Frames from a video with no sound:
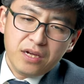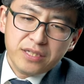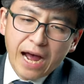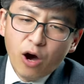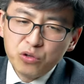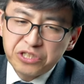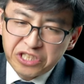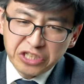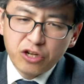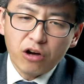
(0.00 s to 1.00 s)
然后
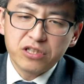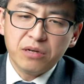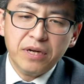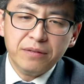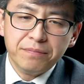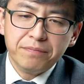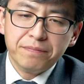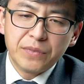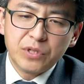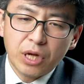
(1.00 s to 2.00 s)
警告他们，
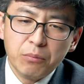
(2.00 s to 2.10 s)
他